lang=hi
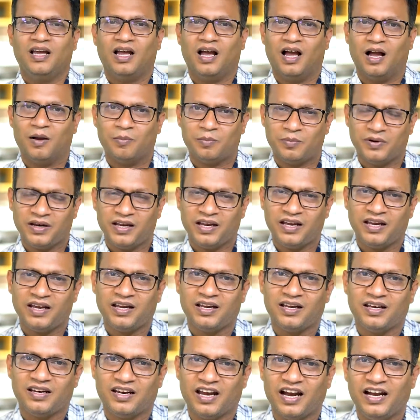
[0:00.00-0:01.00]
आपने
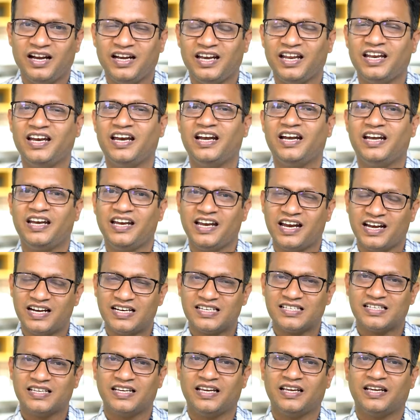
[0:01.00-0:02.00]
1988
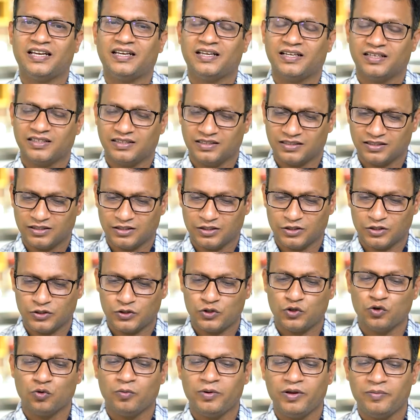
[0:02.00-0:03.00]
से
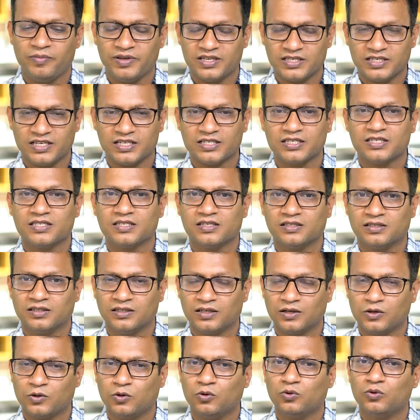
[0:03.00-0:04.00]
जो भी बिज़नेस
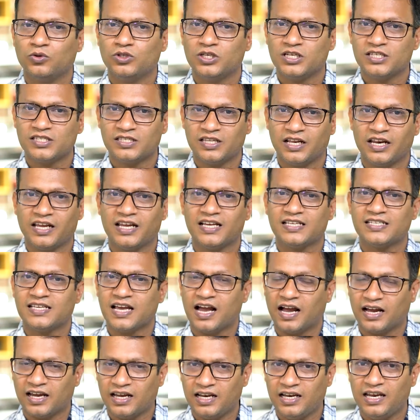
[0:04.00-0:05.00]
को जिस तरीके से
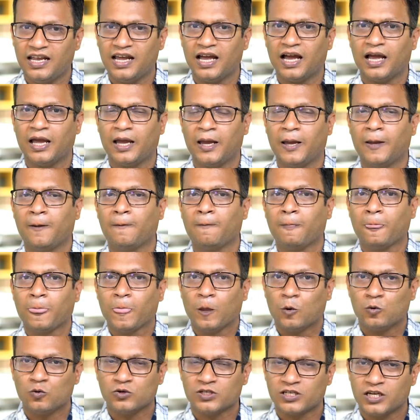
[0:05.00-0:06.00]
आगे लिया है
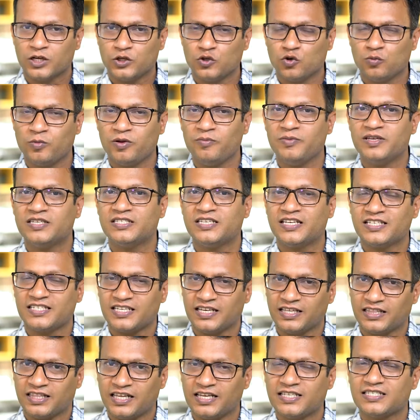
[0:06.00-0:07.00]
उसके जो भी
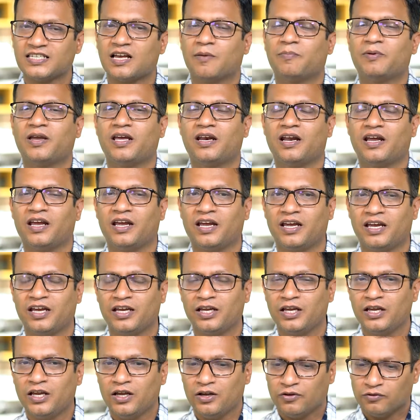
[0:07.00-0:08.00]
बिज़नेस एथिक्स आपके रहे हैं
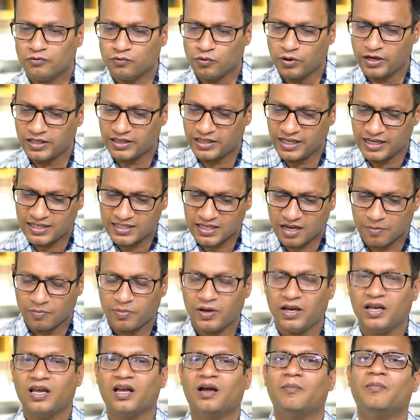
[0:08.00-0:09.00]
वो एथिक्स
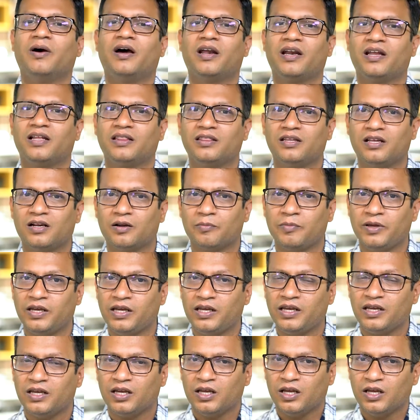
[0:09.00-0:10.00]
आपने हमारे अंदर भी